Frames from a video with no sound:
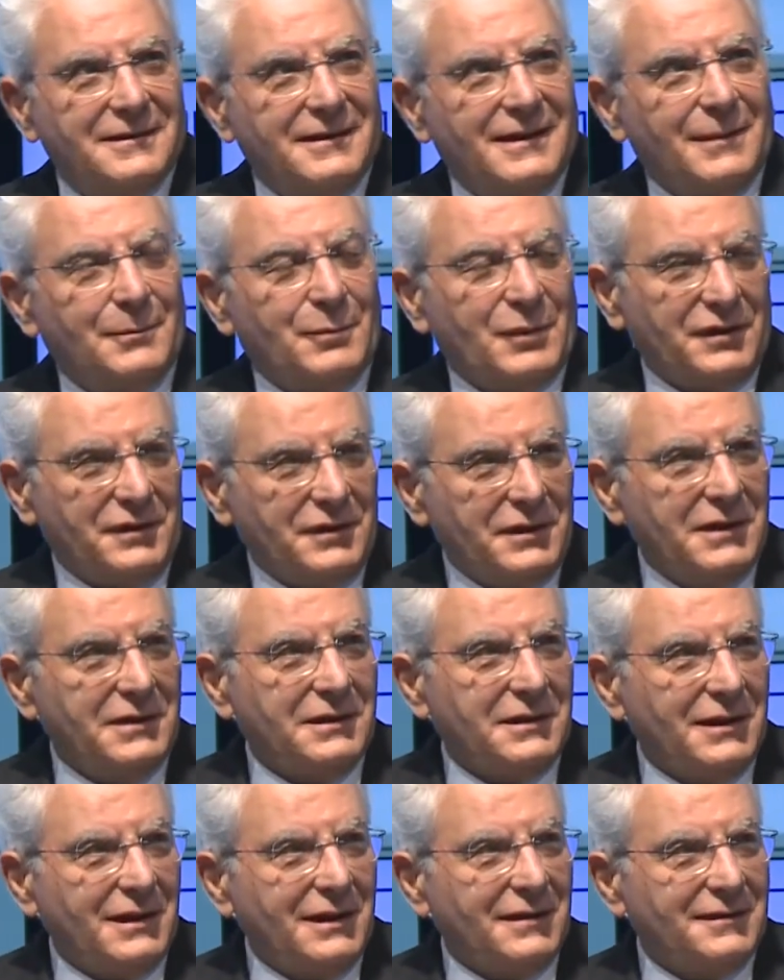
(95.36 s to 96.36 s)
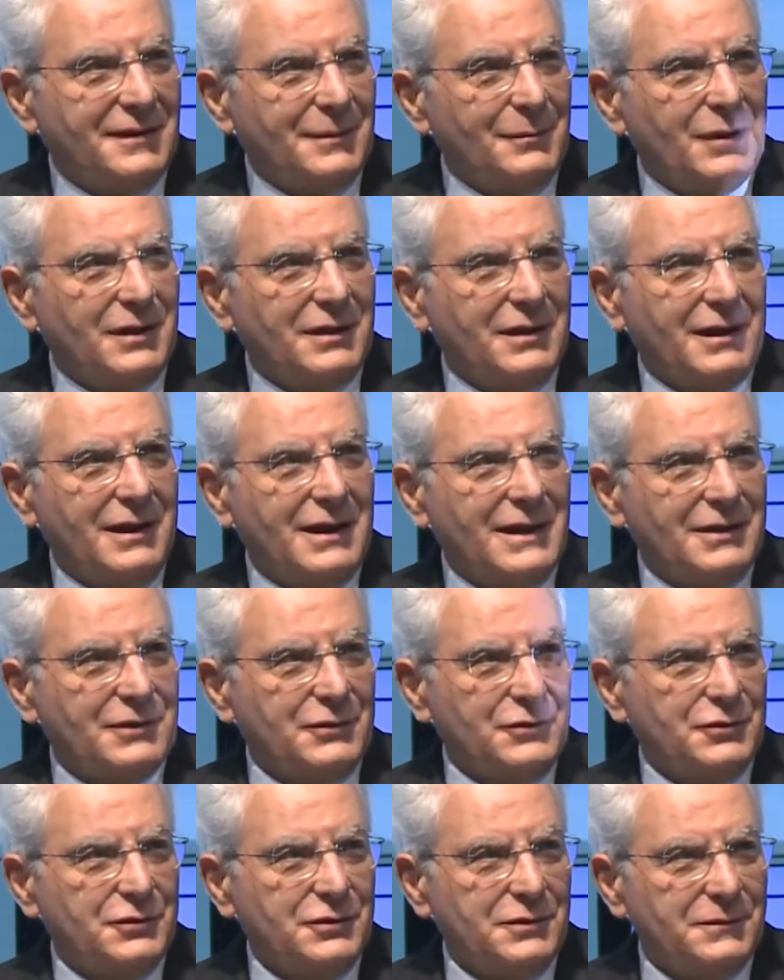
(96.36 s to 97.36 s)
al Presidente dell'Assemblea del
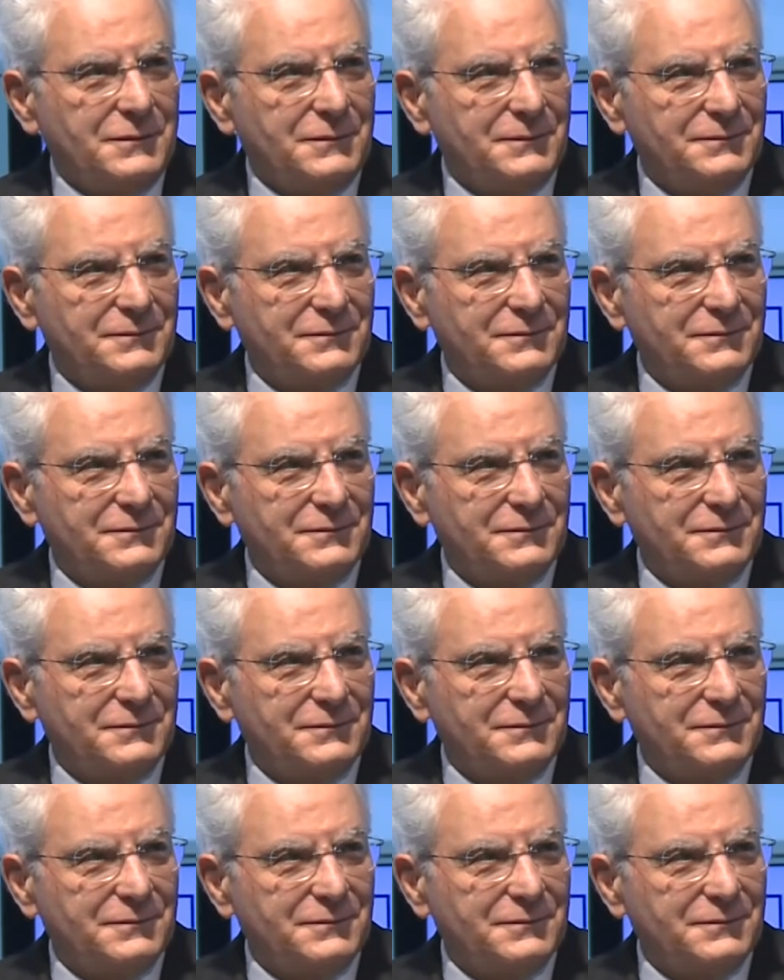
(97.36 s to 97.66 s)
Lanci,